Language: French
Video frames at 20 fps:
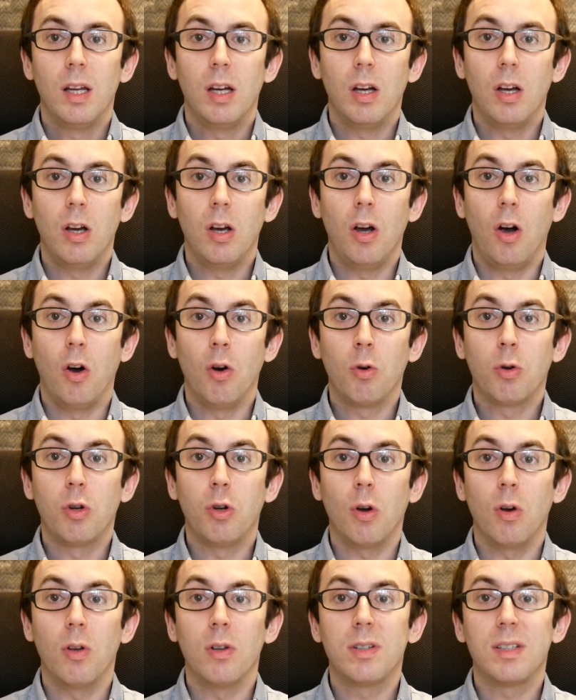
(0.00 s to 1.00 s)
en
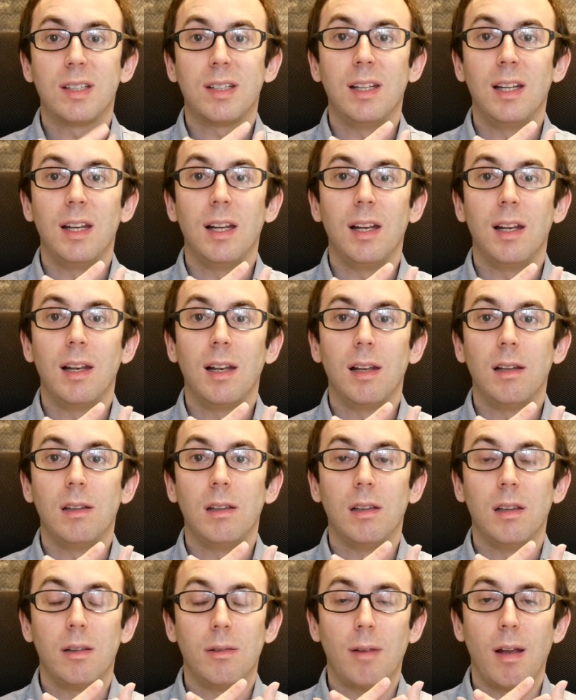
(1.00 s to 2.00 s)
l'occurrence,
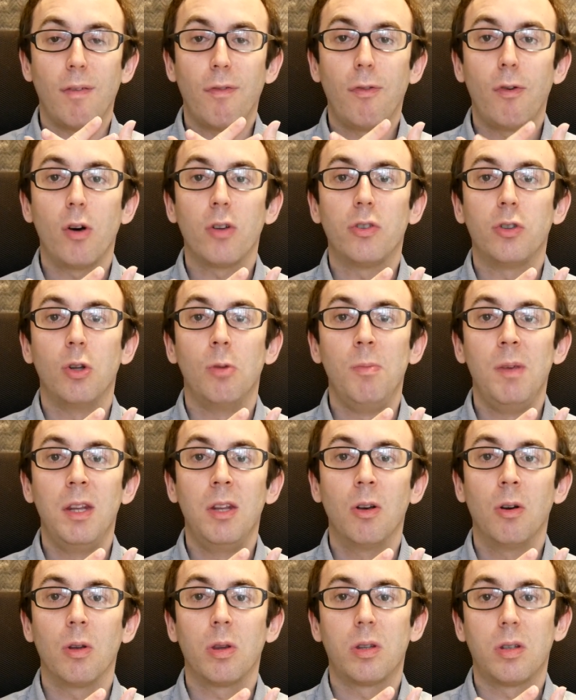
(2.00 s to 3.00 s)
la force
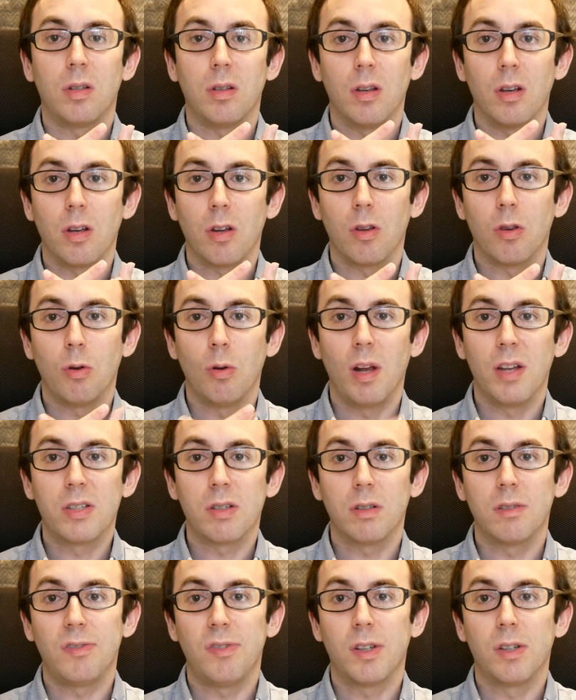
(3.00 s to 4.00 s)
dominante de la
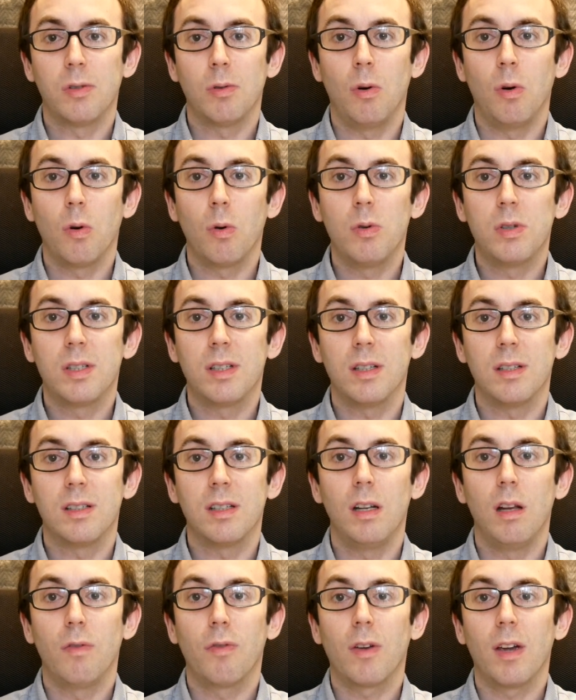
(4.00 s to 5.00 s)
science-fiction russe,
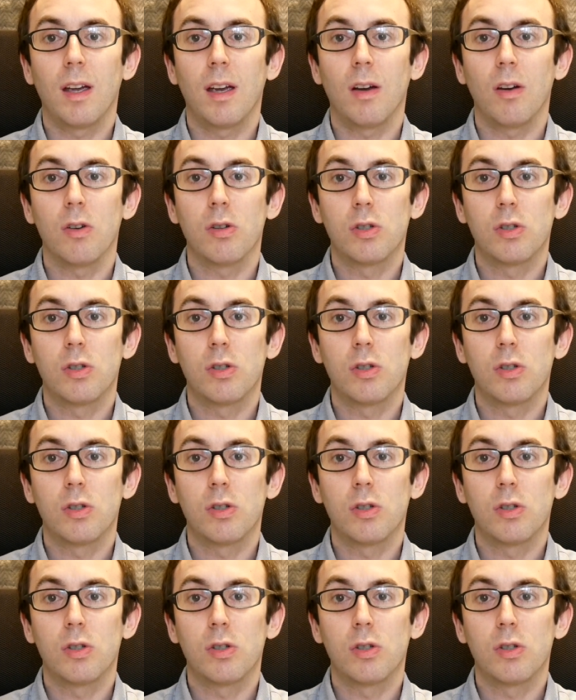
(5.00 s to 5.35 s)
c'est les frères